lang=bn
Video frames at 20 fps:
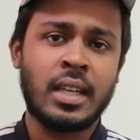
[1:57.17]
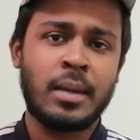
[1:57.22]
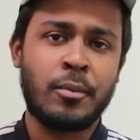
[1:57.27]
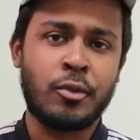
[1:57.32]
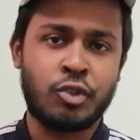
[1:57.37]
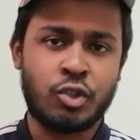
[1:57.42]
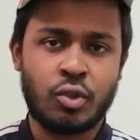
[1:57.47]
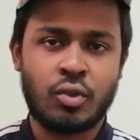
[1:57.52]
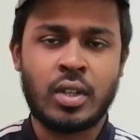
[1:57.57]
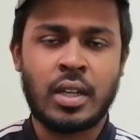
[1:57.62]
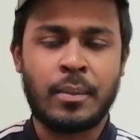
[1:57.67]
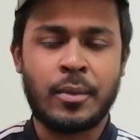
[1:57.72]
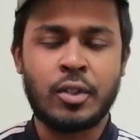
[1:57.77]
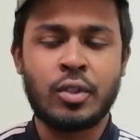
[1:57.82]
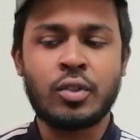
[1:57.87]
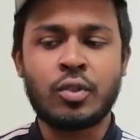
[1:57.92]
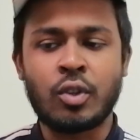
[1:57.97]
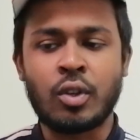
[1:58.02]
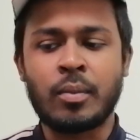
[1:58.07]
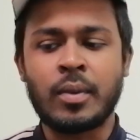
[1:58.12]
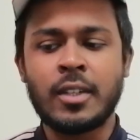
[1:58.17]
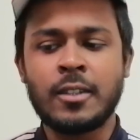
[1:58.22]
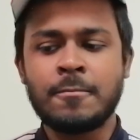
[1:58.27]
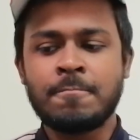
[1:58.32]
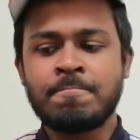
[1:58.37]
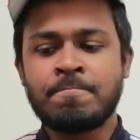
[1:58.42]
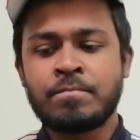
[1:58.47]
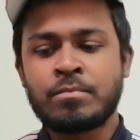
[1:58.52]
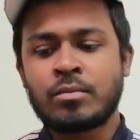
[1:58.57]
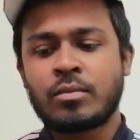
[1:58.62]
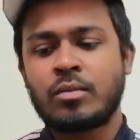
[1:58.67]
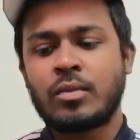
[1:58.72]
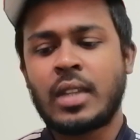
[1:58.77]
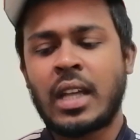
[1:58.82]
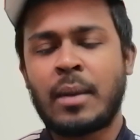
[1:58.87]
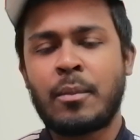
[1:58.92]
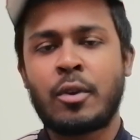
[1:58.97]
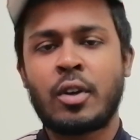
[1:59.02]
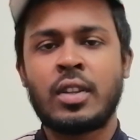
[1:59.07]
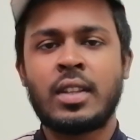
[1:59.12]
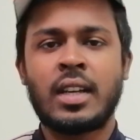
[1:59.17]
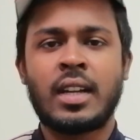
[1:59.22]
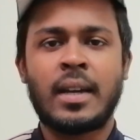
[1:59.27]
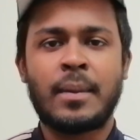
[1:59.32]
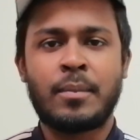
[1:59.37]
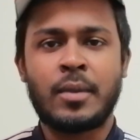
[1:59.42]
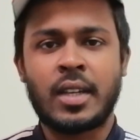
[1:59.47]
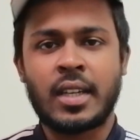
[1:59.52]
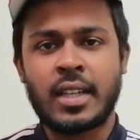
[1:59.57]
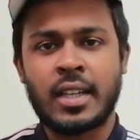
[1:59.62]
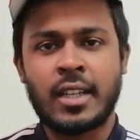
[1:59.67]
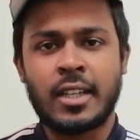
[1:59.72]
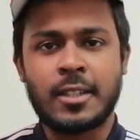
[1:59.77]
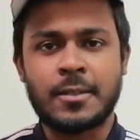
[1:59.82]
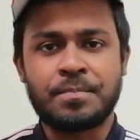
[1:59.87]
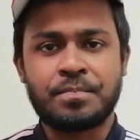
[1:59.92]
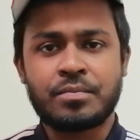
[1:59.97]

দেখবেন যখন আবেদন করবেন তারপরে তারা আপনাকে